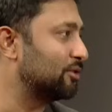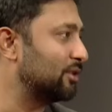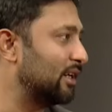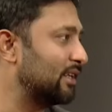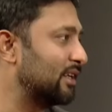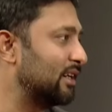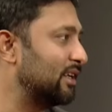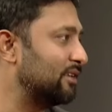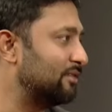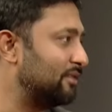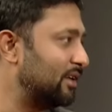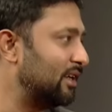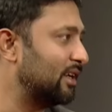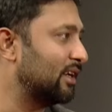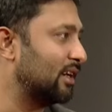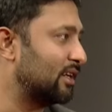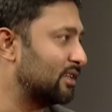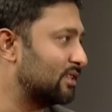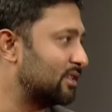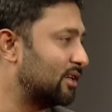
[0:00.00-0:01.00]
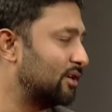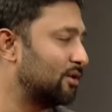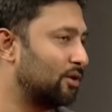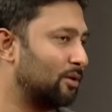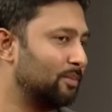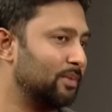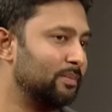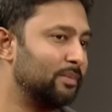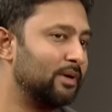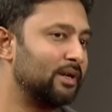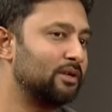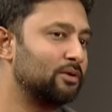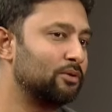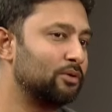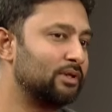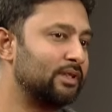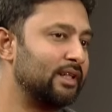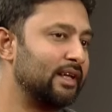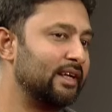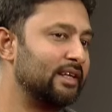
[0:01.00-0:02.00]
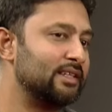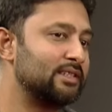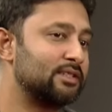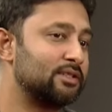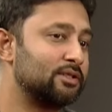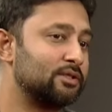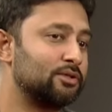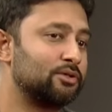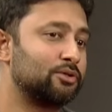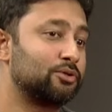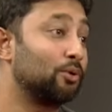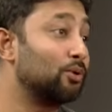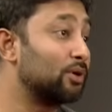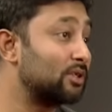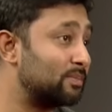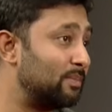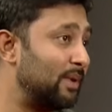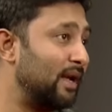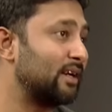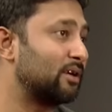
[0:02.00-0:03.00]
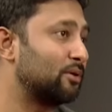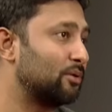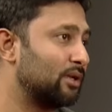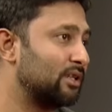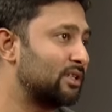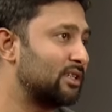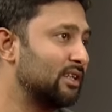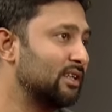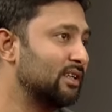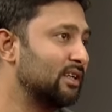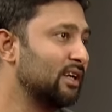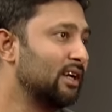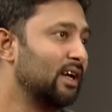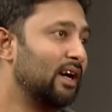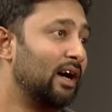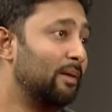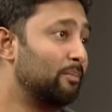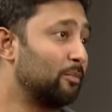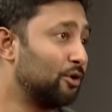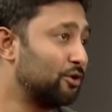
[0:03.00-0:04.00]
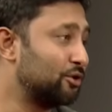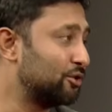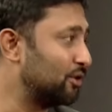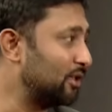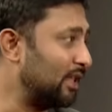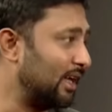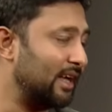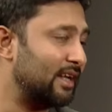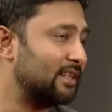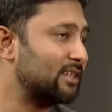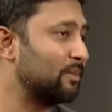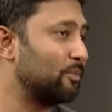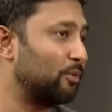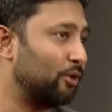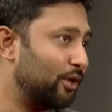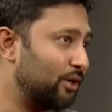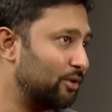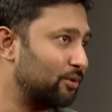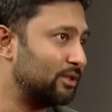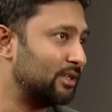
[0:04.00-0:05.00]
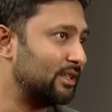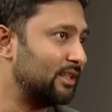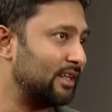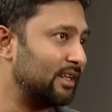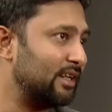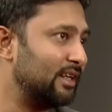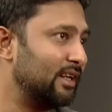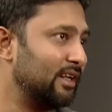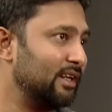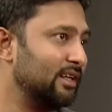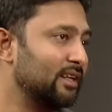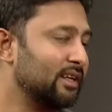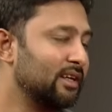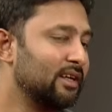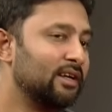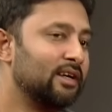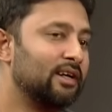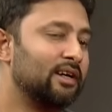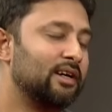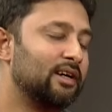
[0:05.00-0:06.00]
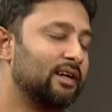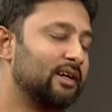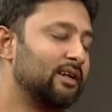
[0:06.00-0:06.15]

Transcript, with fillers: জন্য একটা ডেফিনেটলি কনসার্ন হবে বাট গুড থিং ইজ স্টোকস ব্যাক করেছে আই নট শিওর তাকে আজকে বোলিং করতে দেখি বোলিং করেনি